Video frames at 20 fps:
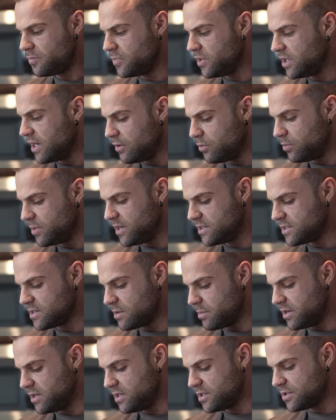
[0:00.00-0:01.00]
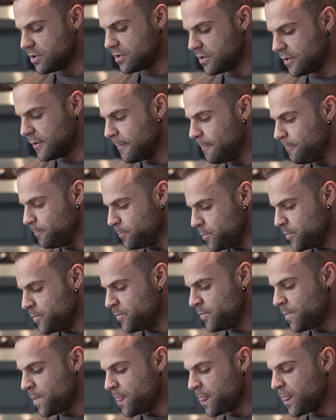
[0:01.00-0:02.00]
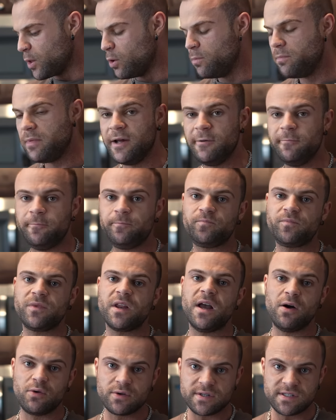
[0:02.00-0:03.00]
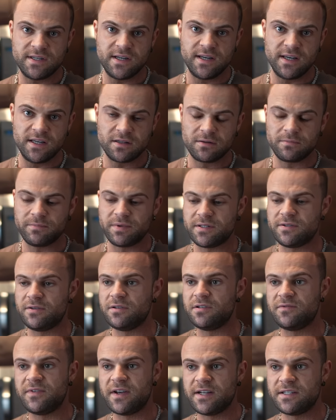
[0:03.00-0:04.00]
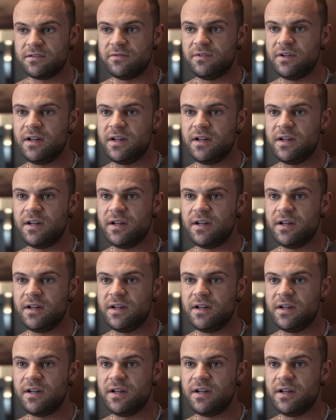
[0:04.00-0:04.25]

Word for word: Darum geht es aber nicht, sondern um mein Ausdiäten bzw.